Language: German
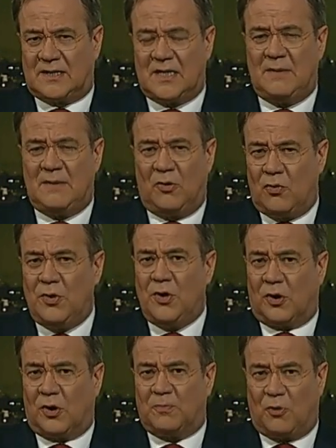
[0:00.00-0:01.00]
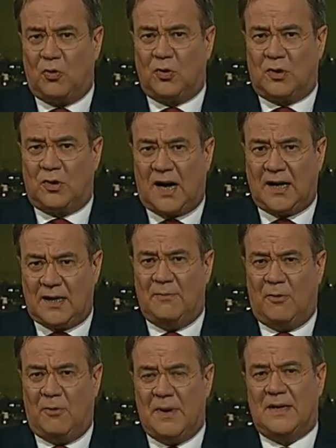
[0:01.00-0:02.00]
700 pro Tag
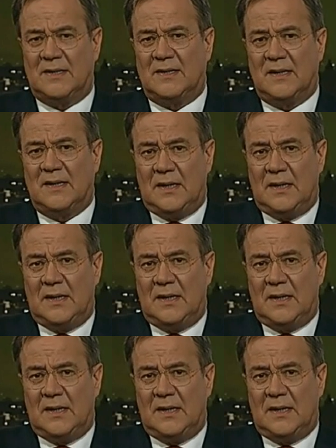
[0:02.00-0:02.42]
im Moment,